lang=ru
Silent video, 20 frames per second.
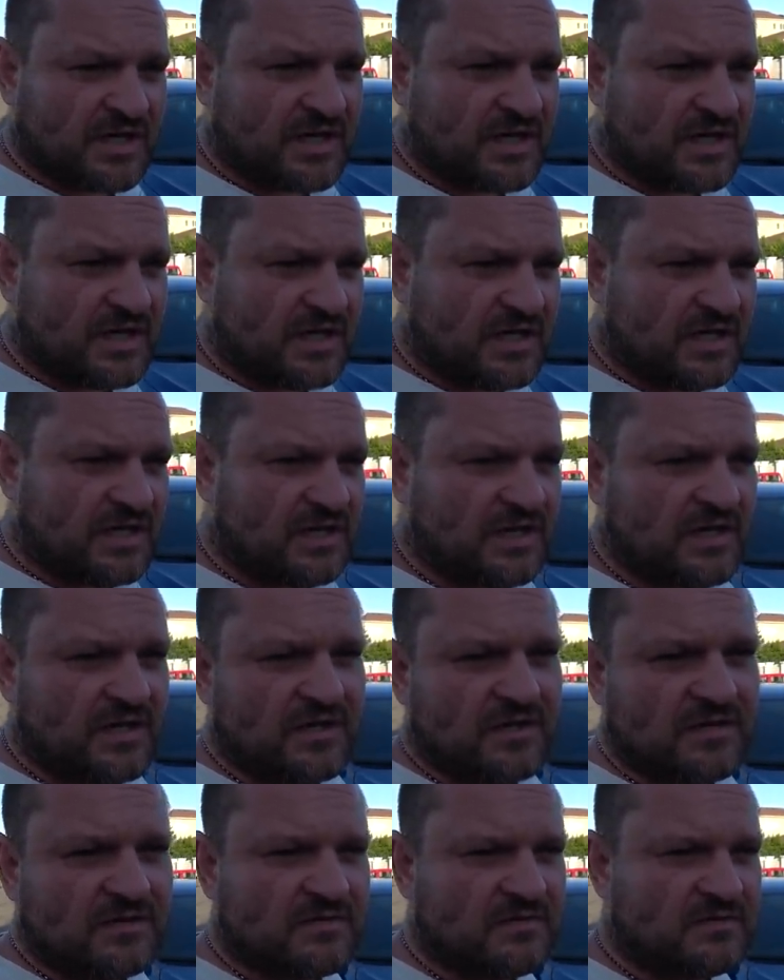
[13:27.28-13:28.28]

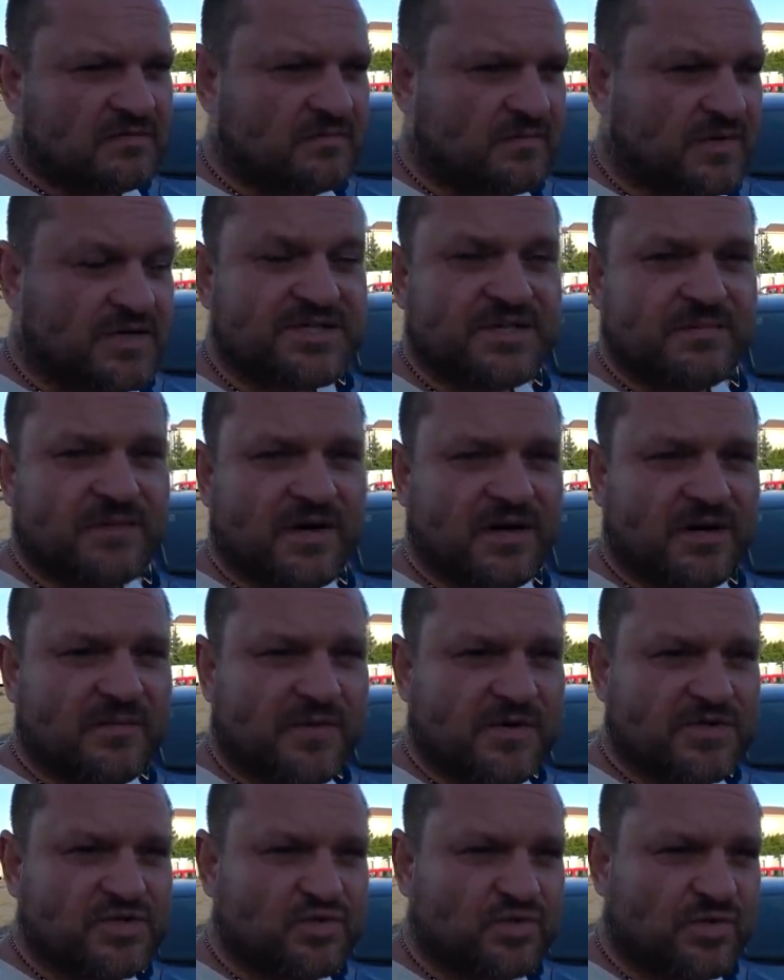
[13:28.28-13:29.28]
и максимально
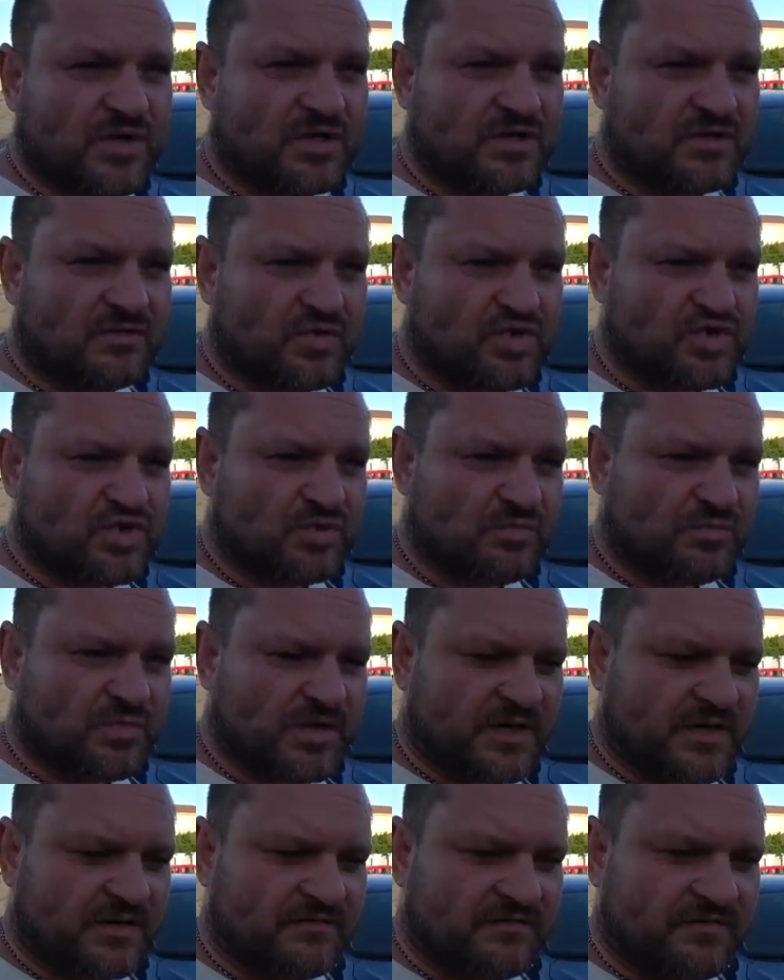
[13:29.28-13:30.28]
простую для того,
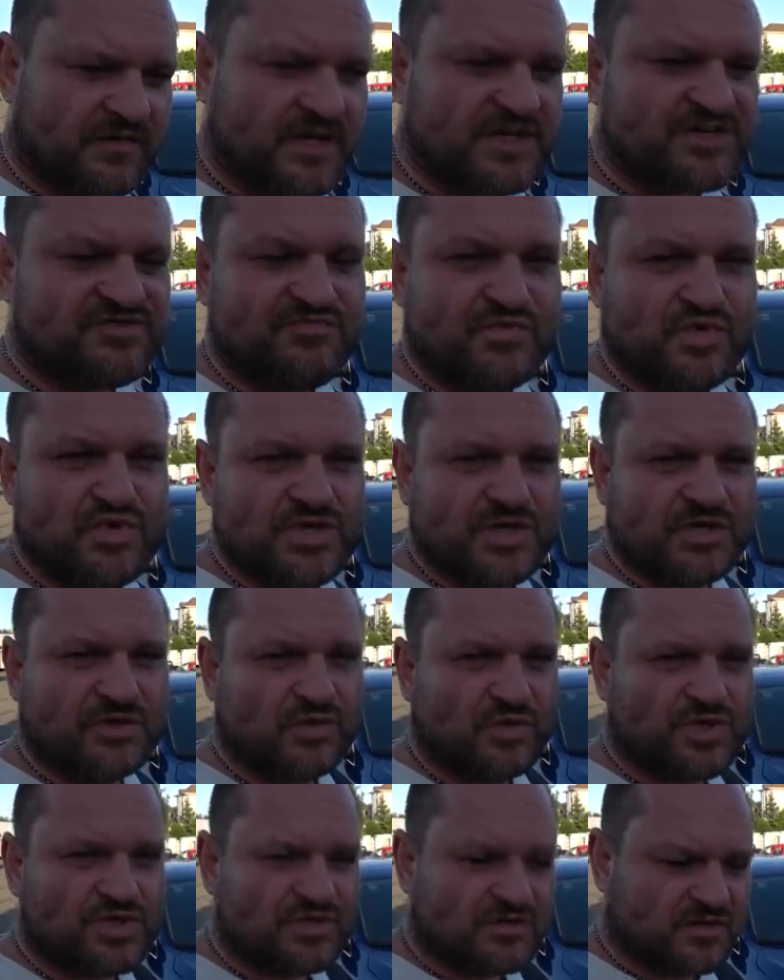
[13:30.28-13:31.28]
чтобы влезть в бюджет
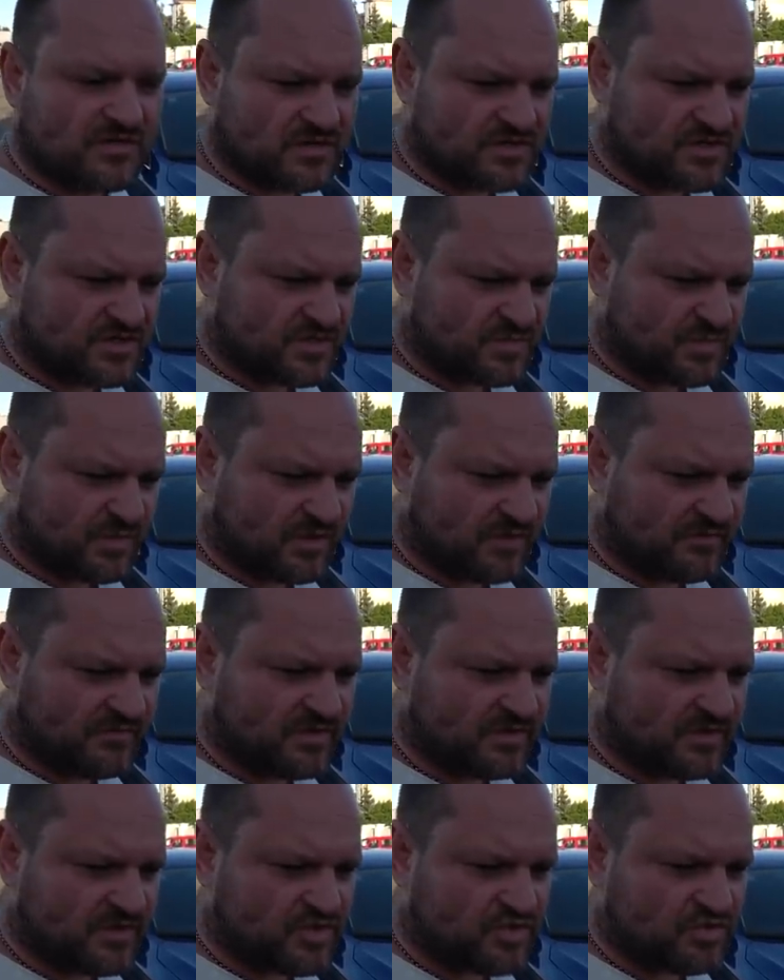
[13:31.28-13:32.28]
до
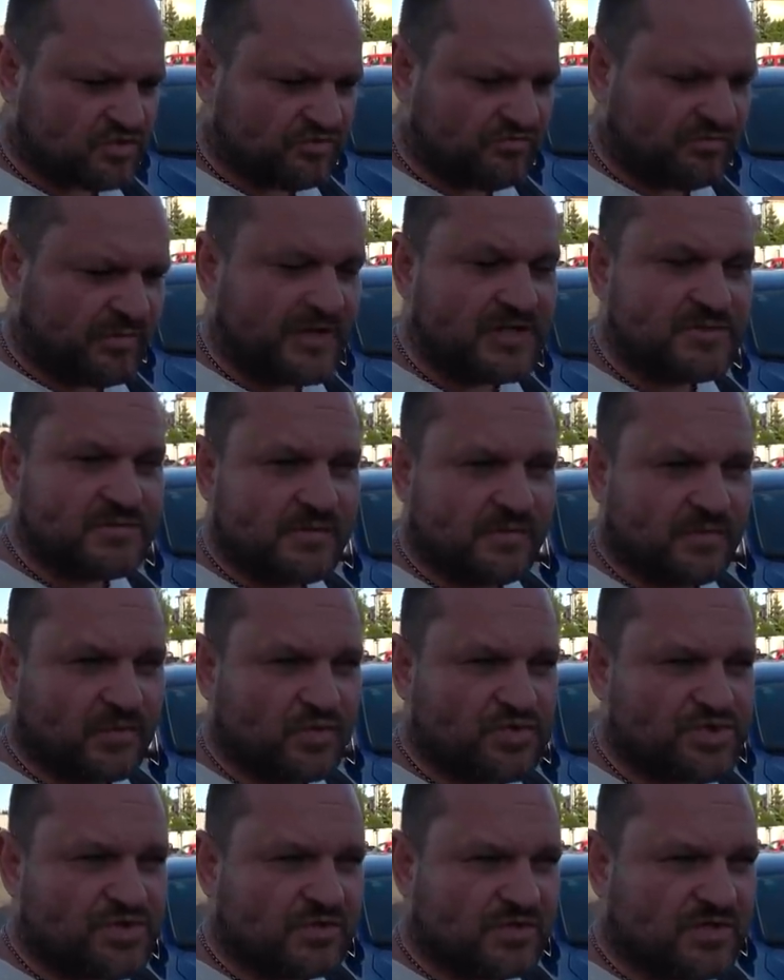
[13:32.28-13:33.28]
14,5, что в принципе
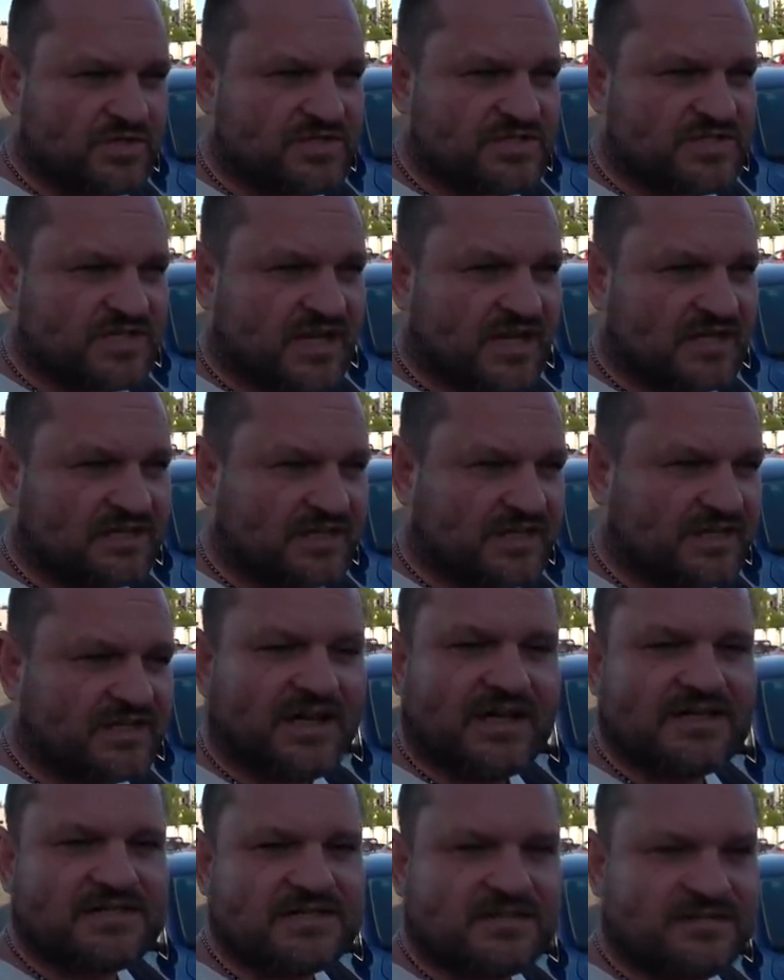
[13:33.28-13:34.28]
получилось за
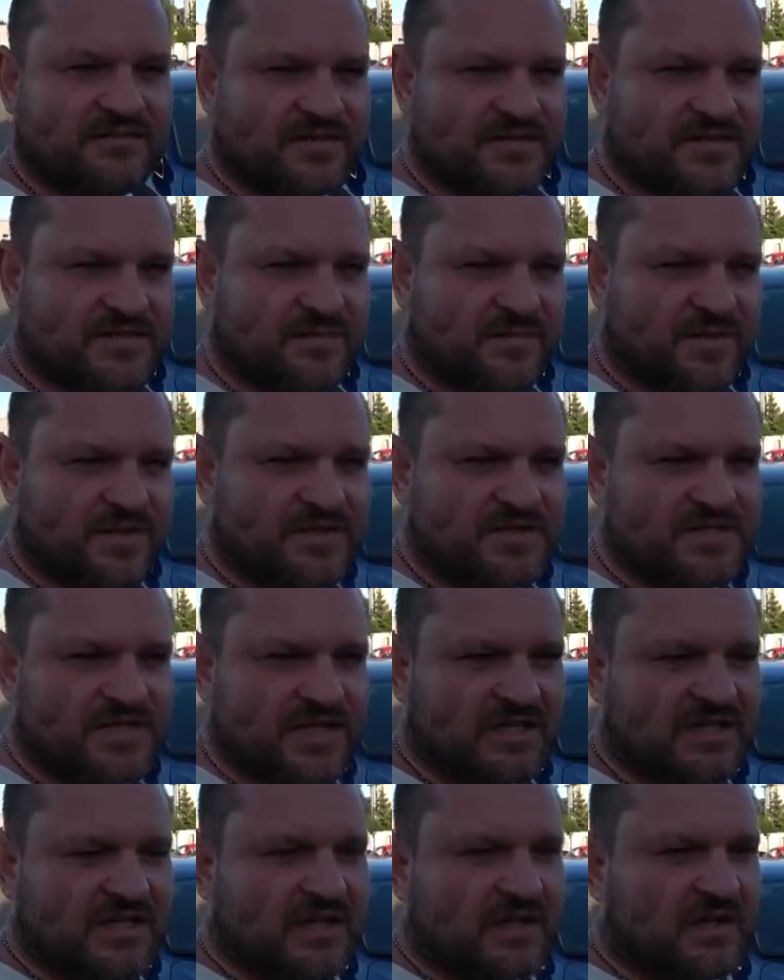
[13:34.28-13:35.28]
13
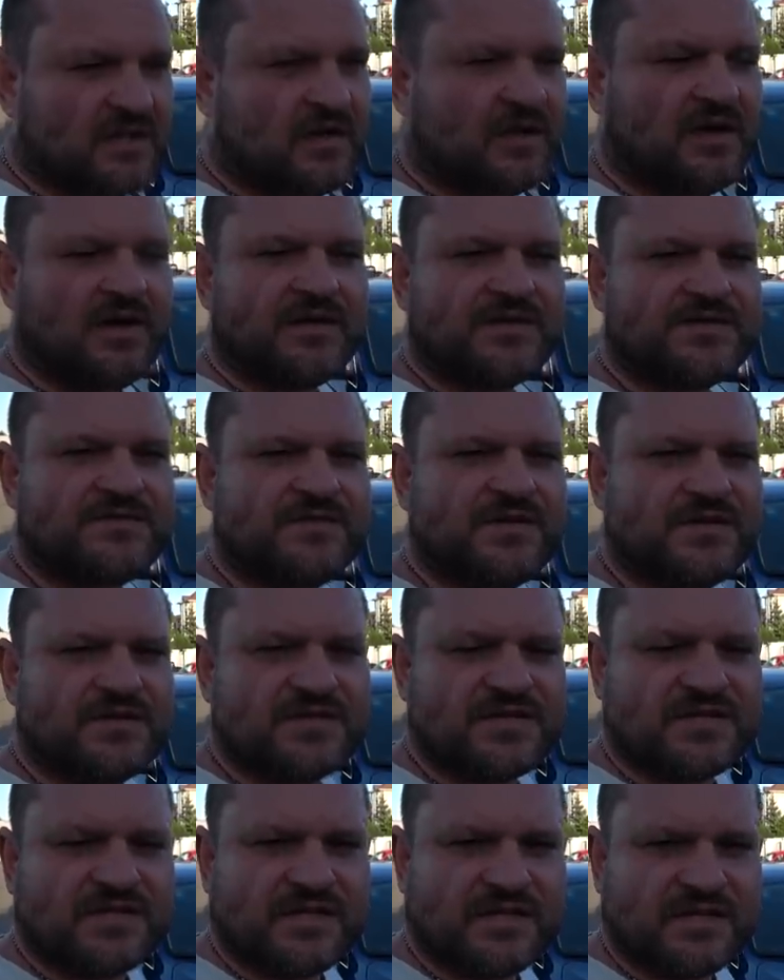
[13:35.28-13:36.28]
250, а, извините,
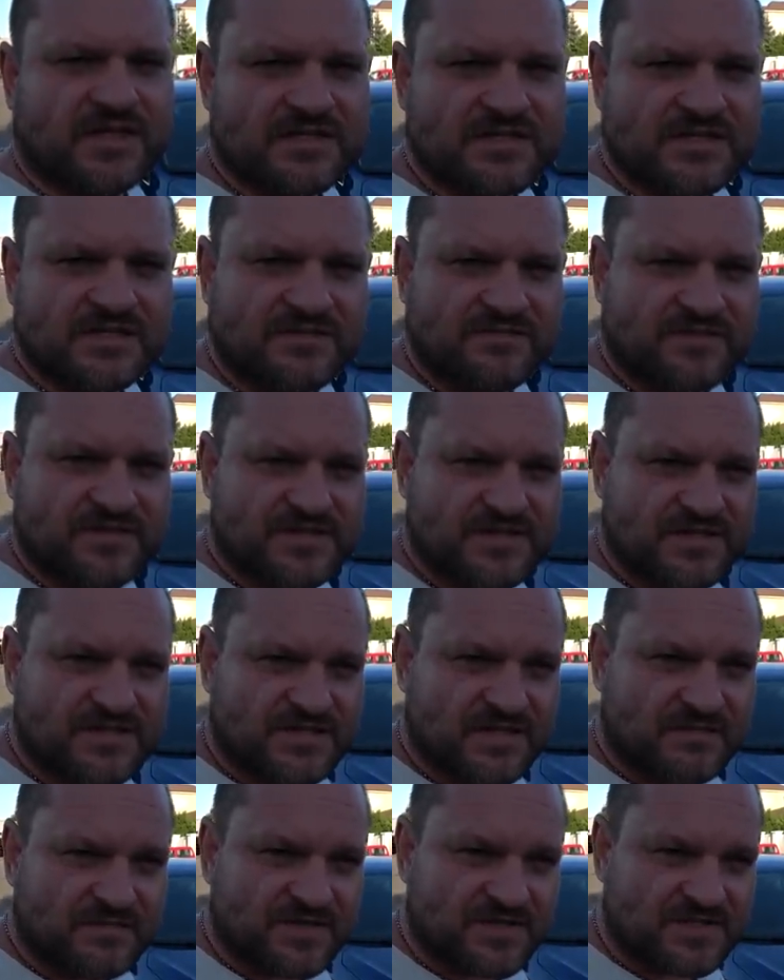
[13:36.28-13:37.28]
за 13
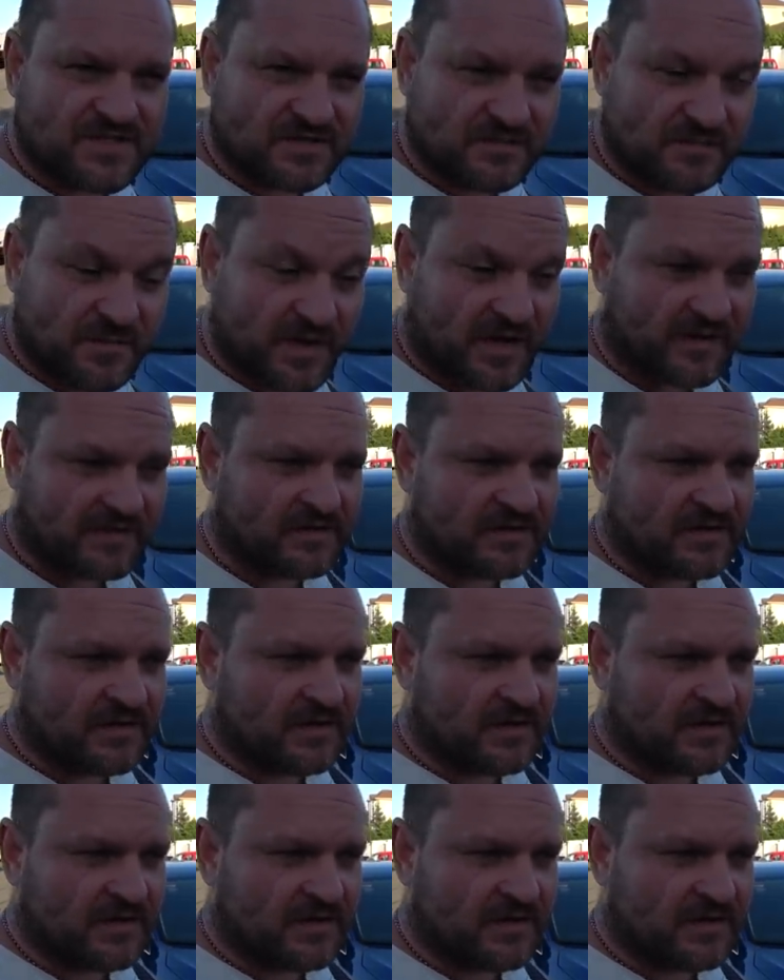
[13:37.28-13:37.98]
275.